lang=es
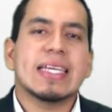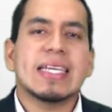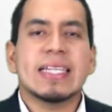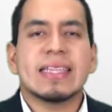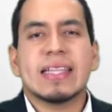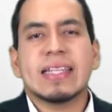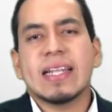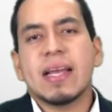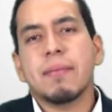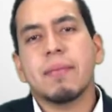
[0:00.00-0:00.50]
y
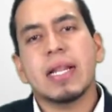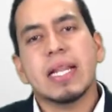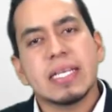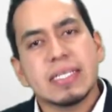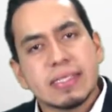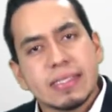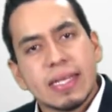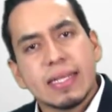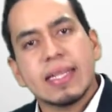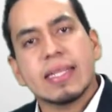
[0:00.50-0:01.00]
tenía mi
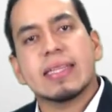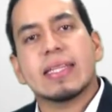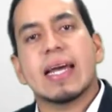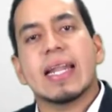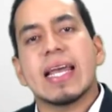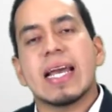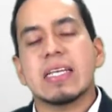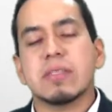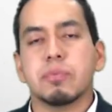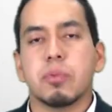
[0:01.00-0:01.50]
lista de
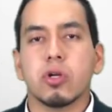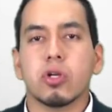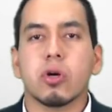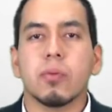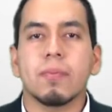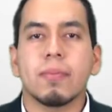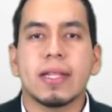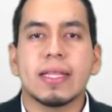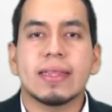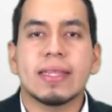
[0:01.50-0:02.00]
tareas por
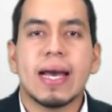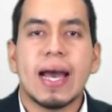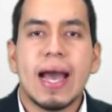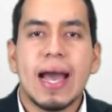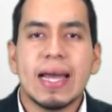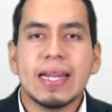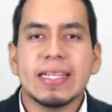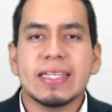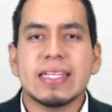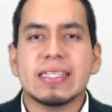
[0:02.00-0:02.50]

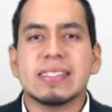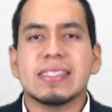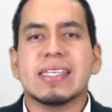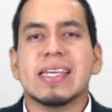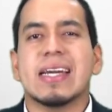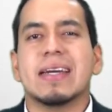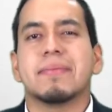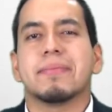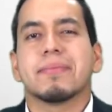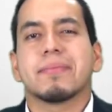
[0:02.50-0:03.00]
completar y
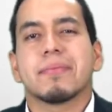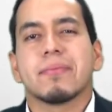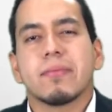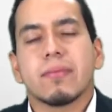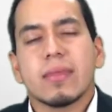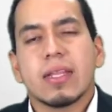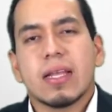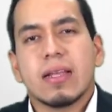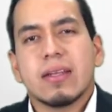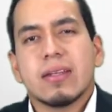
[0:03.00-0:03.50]
decía,
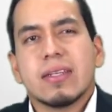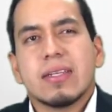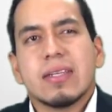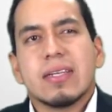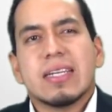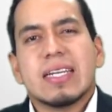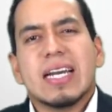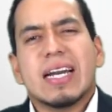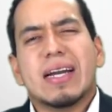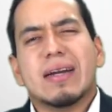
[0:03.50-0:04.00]

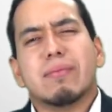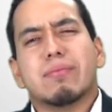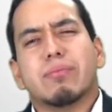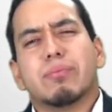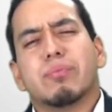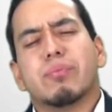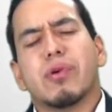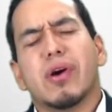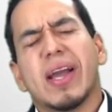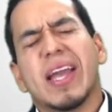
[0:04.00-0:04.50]

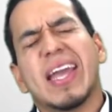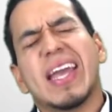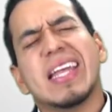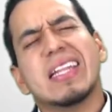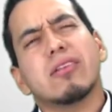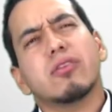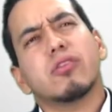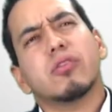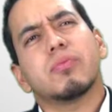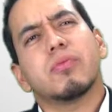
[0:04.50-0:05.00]

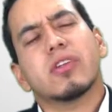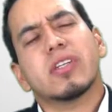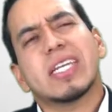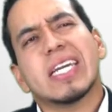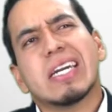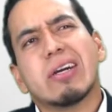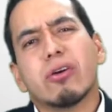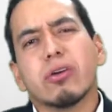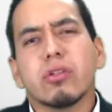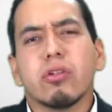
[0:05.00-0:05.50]
bueno, como
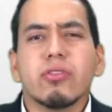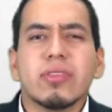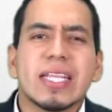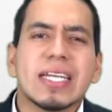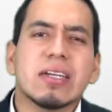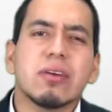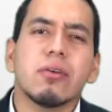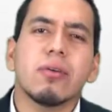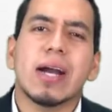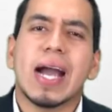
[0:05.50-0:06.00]
que hoy no
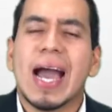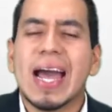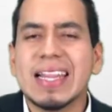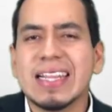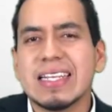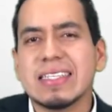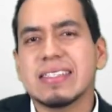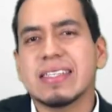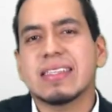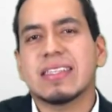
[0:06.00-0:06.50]
tengo
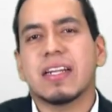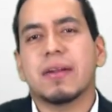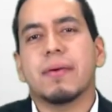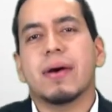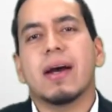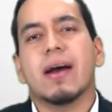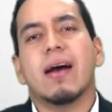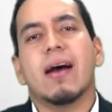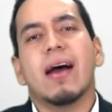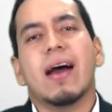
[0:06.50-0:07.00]
ganas de
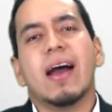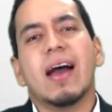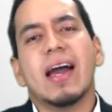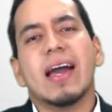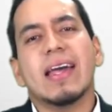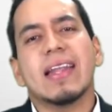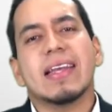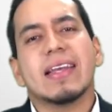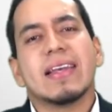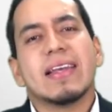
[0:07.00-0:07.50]

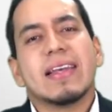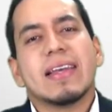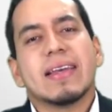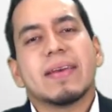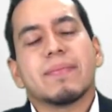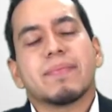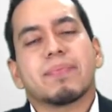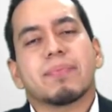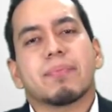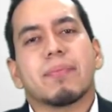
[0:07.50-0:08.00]
trabajar,
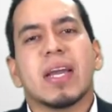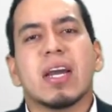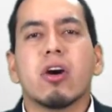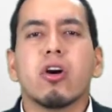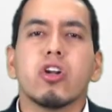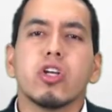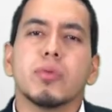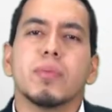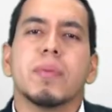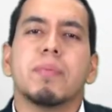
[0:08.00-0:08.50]

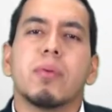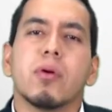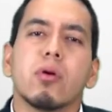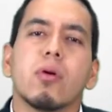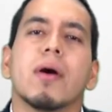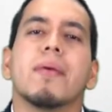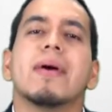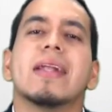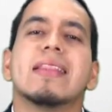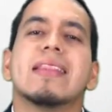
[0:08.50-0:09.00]
mejor hoy me
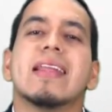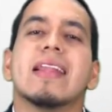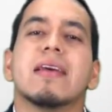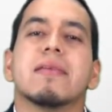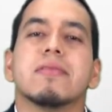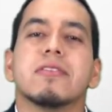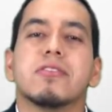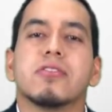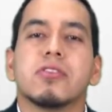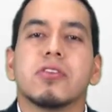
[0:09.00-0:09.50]
pongo a ver
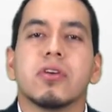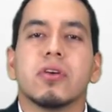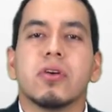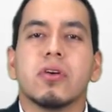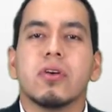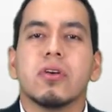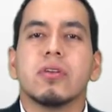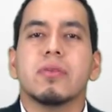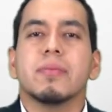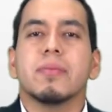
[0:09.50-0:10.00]

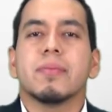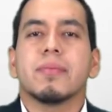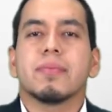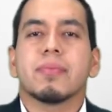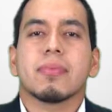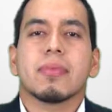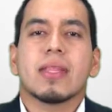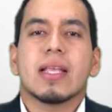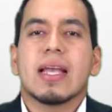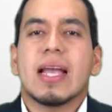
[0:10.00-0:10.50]
televisión,
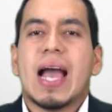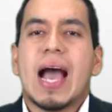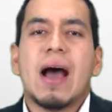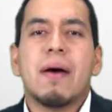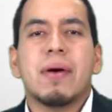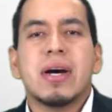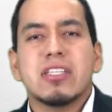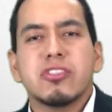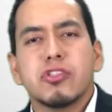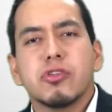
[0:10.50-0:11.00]

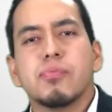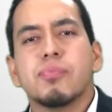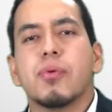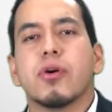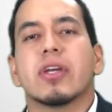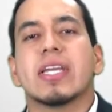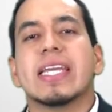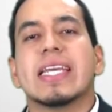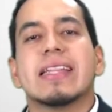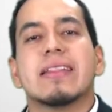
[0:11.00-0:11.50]
avanzo un
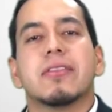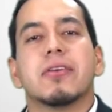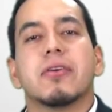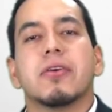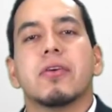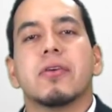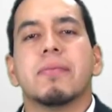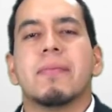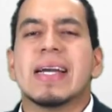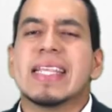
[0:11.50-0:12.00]

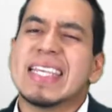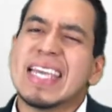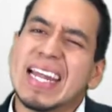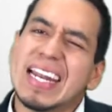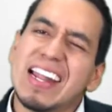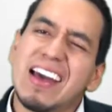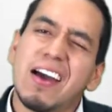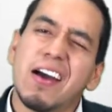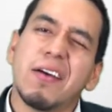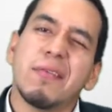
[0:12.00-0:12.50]
poquito,
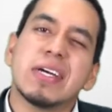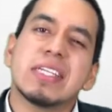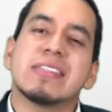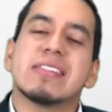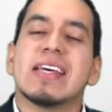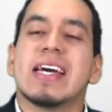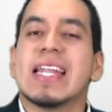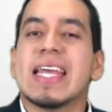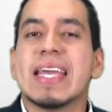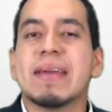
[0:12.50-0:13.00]
mañana
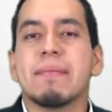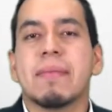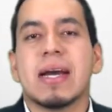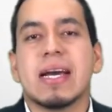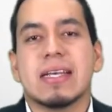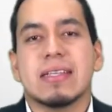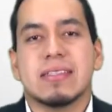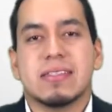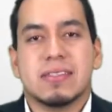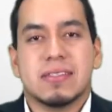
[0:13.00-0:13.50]
avanzaré
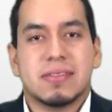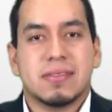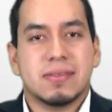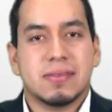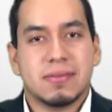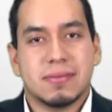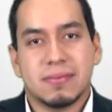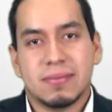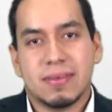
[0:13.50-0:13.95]
más.